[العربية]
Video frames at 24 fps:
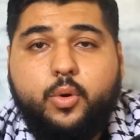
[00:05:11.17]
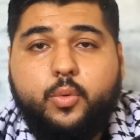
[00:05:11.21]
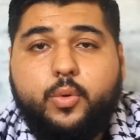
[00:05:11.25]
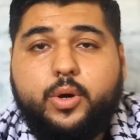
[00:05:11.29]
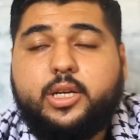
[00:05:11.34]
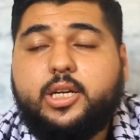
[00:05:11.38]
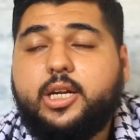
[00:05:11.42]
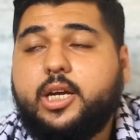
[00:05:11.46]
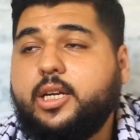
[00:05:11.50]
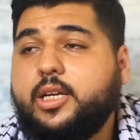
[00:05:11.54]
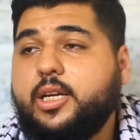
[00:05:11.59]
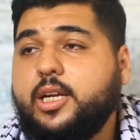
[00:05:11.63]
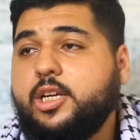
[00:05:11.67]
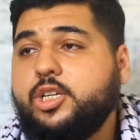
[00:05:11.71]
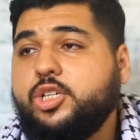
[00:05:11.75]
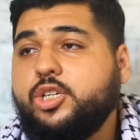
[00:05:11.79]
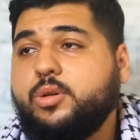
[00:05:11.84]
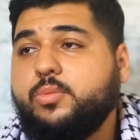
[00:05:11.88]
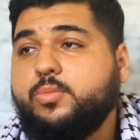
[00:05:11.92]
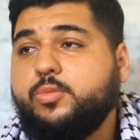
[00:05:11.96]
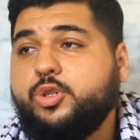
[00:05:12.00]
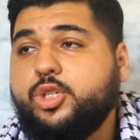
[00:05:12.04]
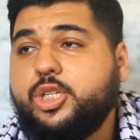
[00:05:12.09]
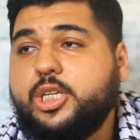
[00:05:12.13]

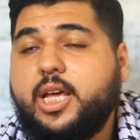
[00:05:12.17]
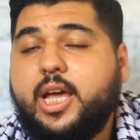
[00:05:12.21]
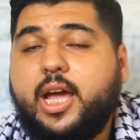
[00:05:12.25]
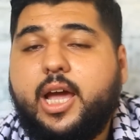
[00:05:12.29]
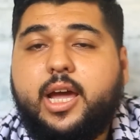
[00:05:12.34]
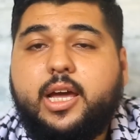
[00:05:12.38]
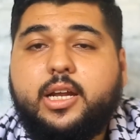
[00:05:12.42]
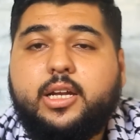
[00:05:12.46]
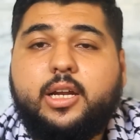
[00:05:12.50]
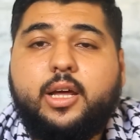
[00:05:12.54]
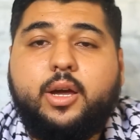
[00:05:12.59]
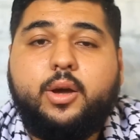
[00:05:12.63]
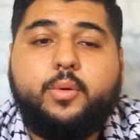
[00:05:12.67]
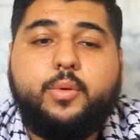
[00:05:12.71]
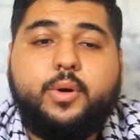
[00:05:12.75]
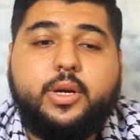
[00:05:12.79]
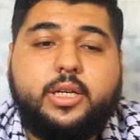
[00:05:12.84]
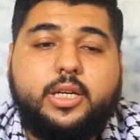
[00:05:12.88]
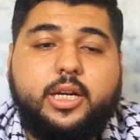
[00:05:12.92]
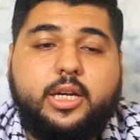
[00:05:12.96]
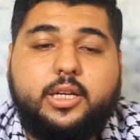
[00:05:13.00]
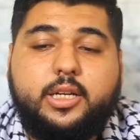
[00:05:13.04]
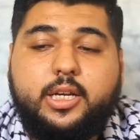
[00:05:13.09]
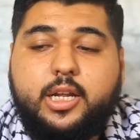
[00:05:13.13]
وتحتاج المساعدة
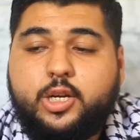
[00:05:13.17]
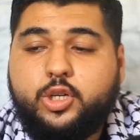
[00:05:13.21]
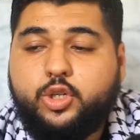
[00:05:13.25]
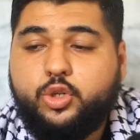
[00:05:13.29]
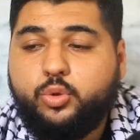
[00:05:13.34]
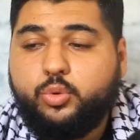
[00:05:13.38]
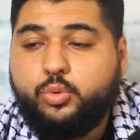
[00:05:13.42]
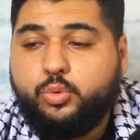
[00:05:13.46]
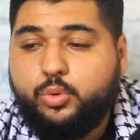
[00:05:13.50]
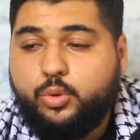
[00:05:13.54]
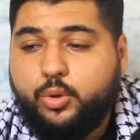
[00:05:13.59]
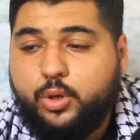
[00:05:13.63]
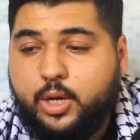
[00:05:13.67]
وتحتاج